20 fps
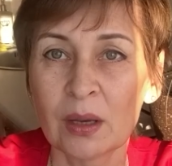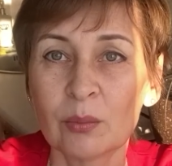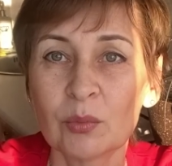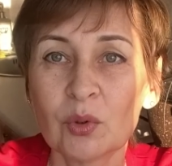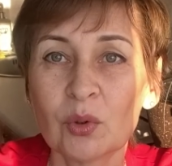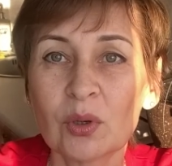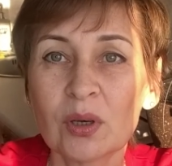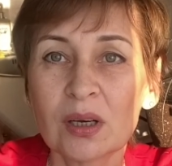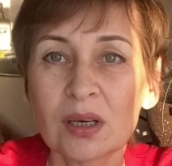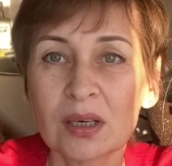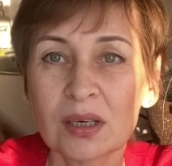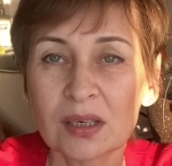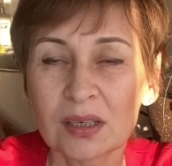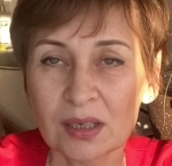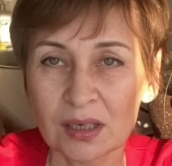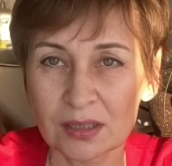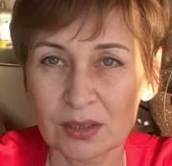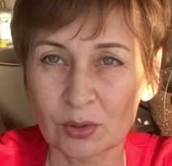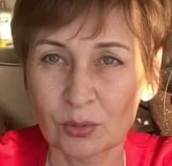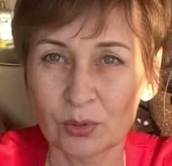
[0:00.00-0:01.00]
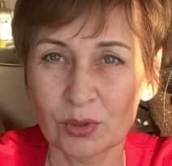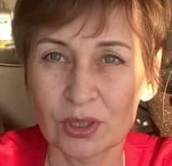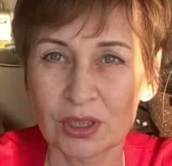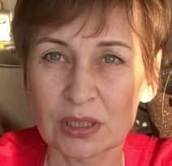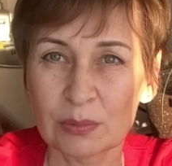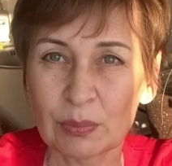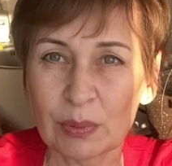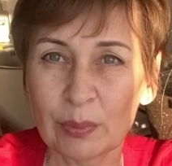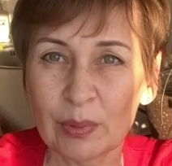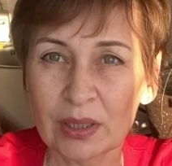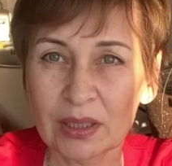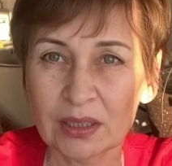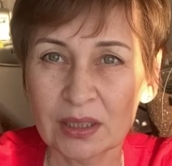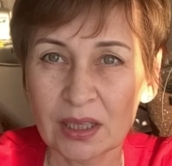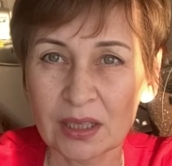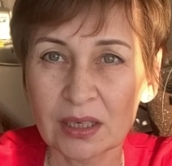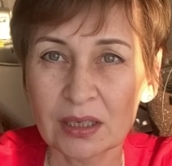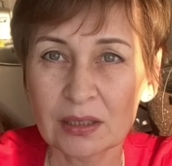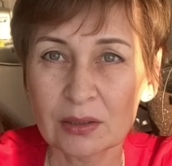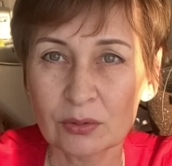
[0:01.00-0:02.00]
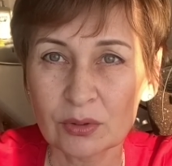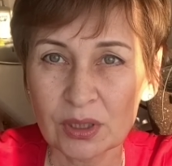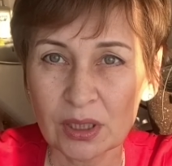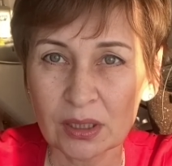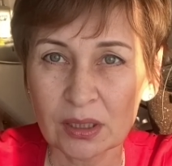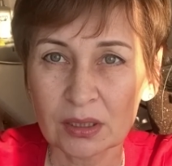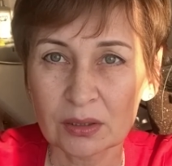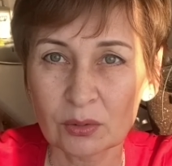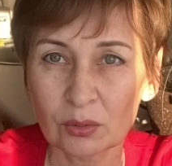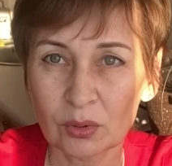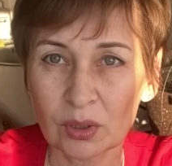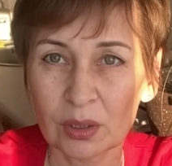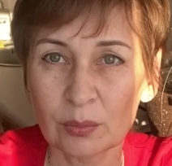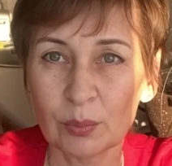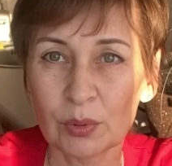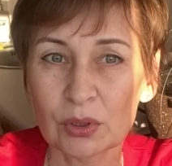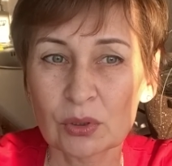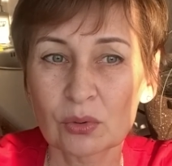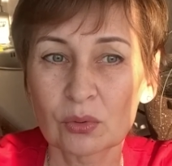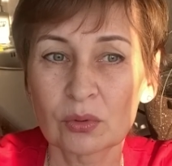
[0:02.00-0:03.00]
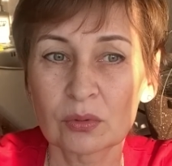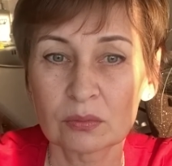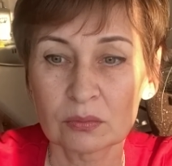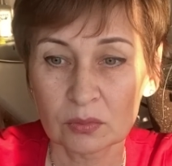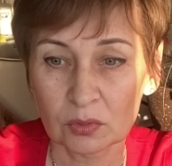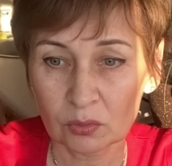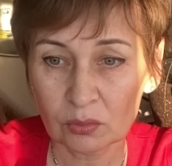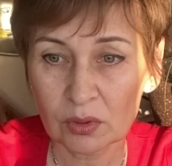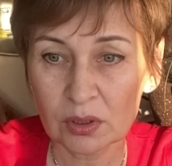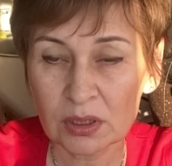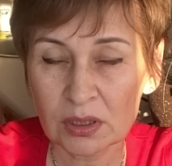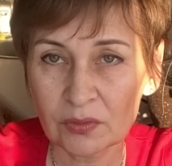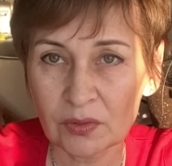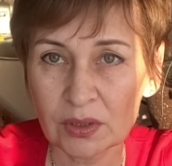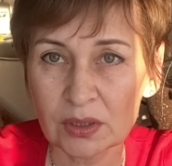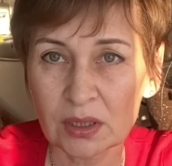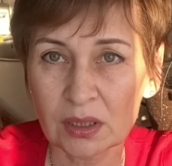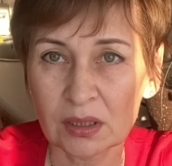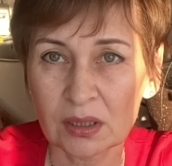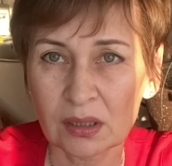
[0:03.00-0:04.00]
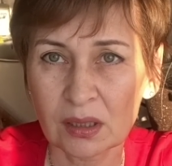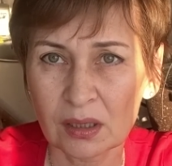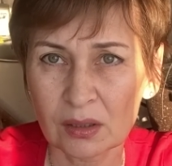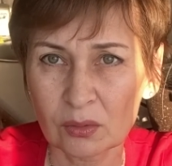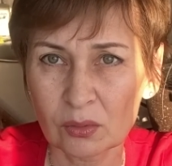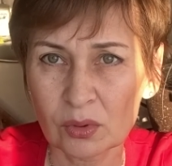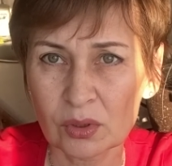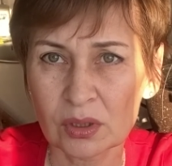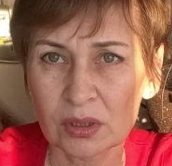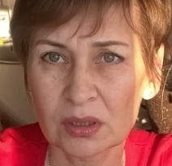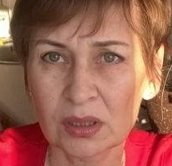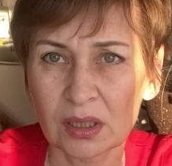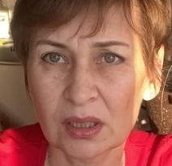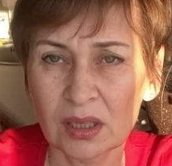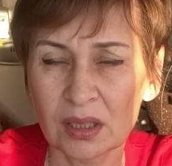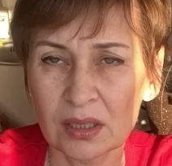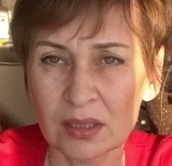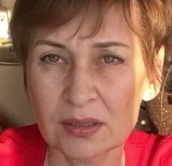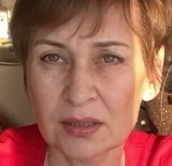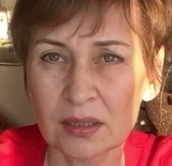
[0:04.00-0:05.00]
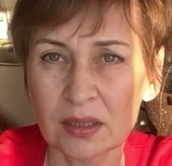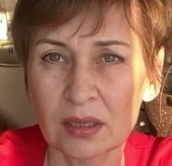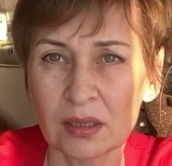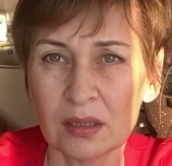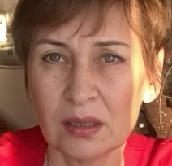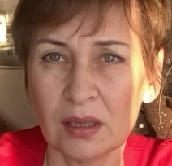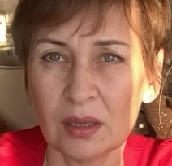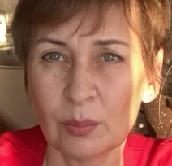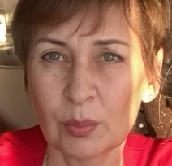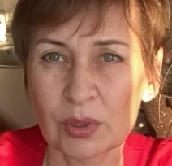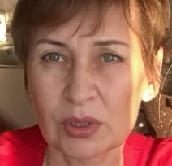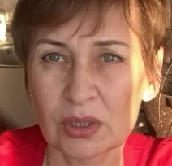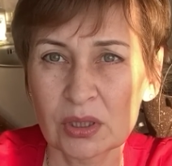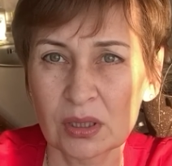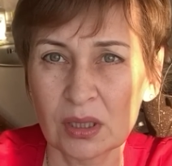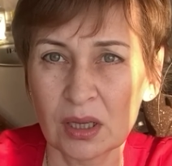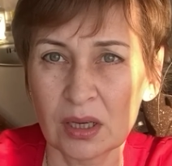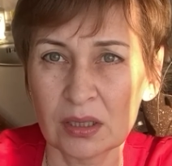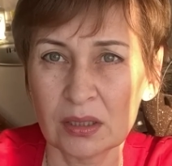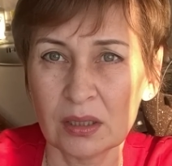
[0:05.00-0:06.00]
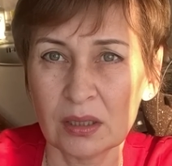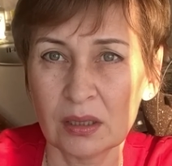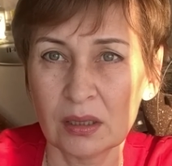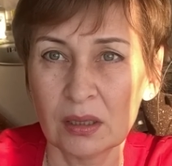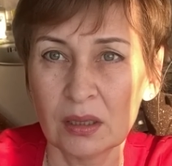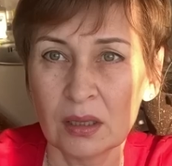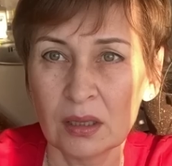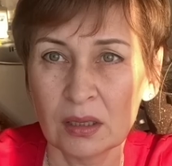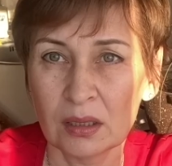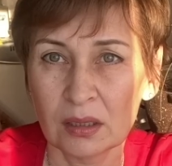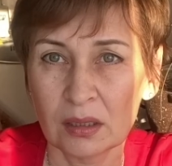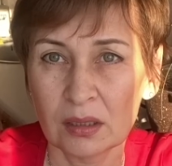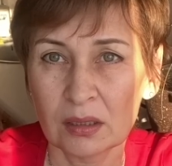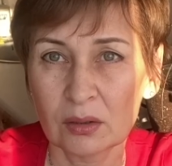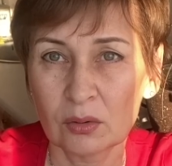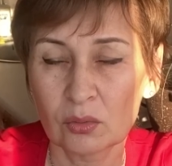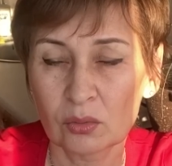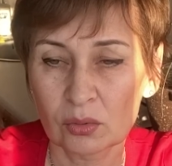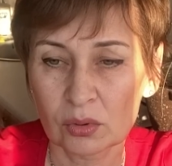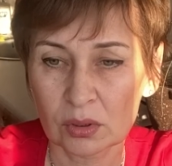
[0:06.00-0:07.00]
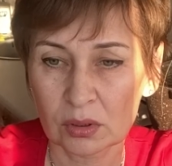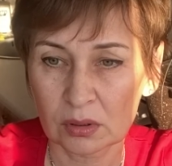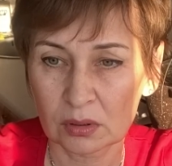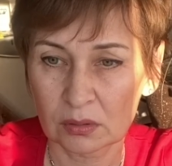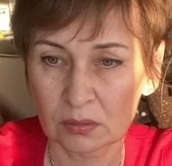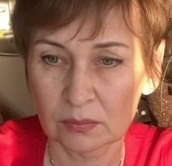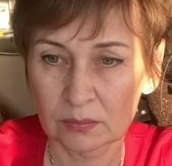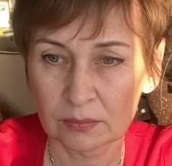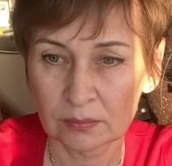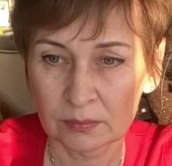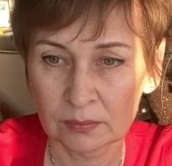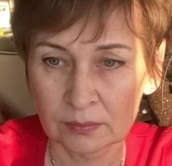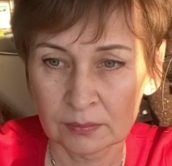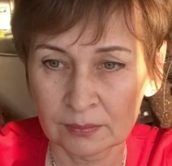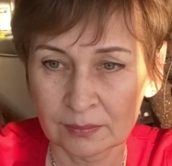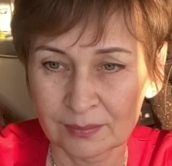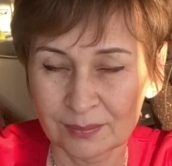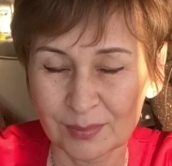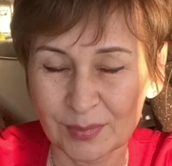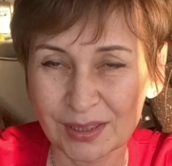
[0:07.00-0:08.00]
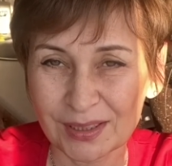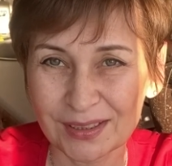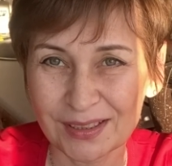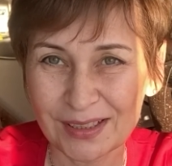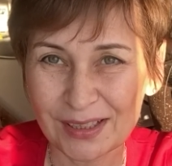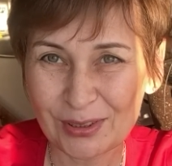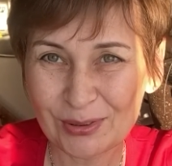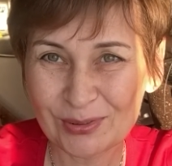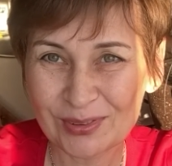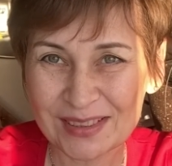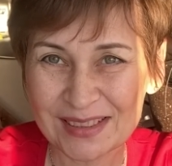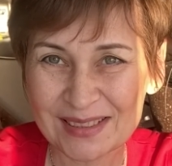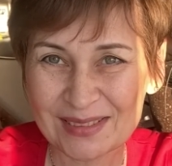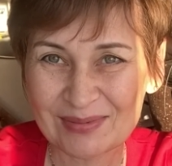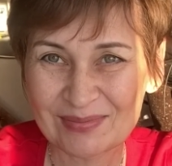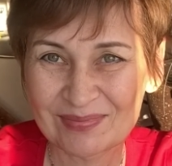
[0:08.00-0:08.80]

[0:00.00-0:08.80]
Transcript: много раз хочется поблагодарить людей, которые пишут, ну, действительно, хорошие такие искренние пожелания от души. Благодарю вас.